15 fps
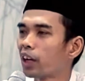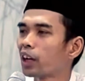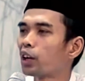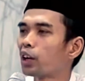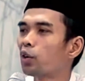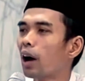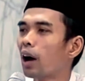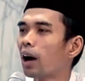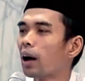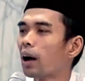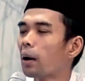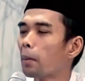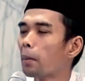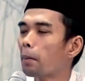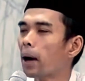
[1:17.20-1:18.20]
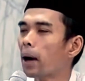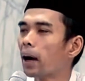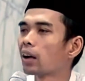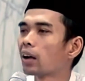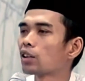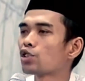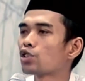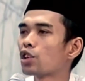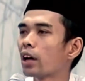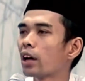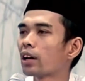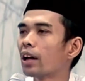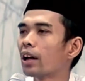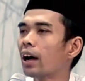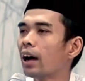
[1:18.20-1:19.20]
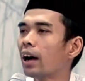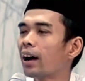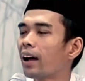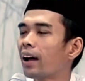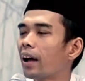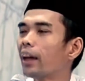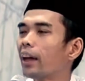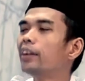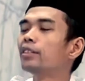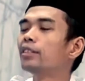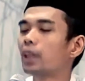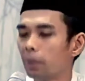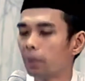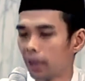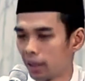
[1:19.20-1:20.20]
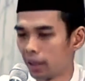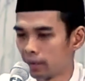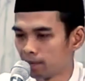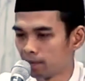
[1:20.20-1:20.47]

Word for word: yang kedua bank syariah NTB